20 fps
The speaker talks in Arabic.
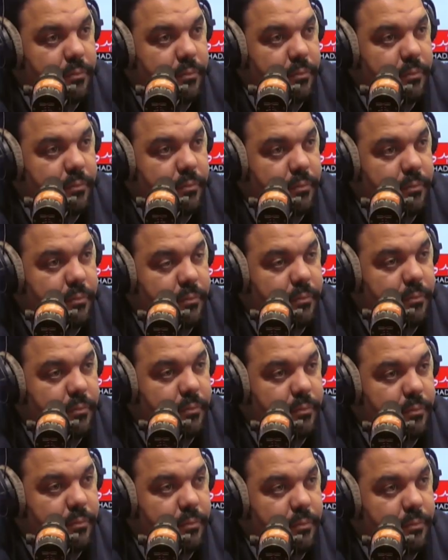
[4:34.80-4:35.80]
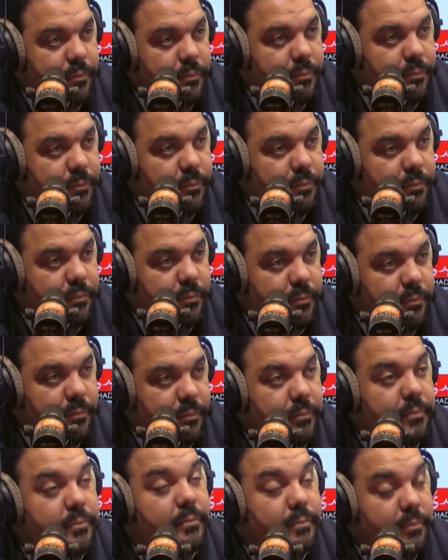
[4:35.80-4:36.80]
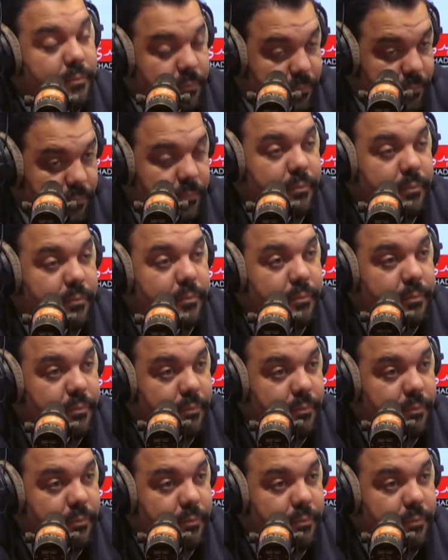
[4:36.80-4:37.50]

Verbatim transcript: منه اكثر واش يزيد